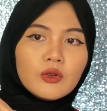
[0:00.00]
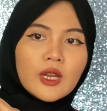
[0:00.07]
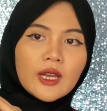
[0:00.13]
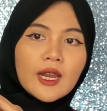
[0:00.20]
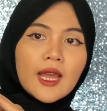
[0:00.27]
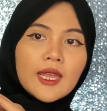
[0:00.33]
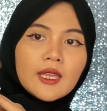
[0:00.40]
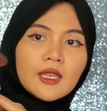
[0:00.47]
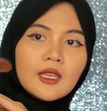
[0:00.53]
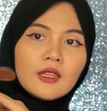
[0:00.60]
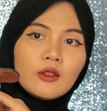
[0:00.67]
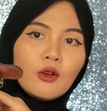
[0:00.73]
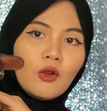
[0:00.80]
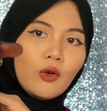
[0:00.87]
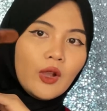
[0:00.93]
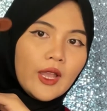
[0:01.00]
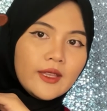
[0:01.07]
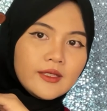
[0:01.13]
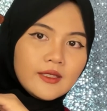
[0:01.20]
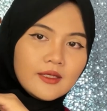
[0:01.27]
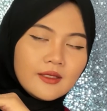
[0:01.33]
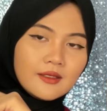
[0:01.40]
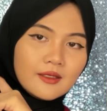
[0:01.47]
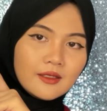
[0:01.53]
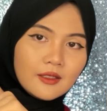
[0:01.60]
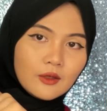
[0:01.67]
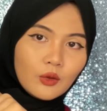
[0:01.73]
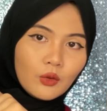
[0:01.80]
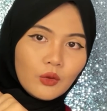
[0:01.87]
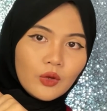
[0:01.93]
ini udah naik gitu loh guys
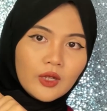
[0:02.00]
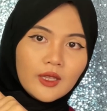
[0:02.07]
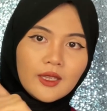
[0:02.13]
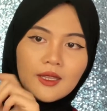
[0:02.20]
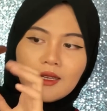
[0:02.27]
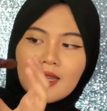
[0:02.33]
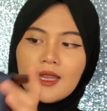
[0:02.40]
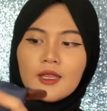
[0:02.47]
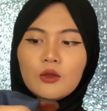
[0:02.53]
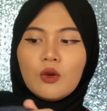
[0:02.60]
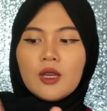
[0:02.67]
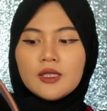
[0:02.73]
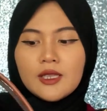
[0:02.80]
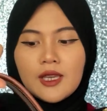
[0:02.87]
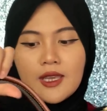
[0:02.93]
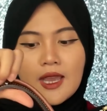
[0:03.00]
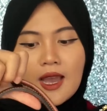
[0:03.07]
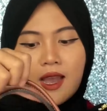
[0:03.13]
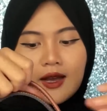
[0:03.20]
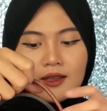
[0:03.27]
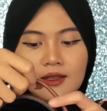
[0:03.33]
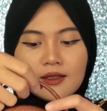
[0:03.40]
Nah itu aja ya.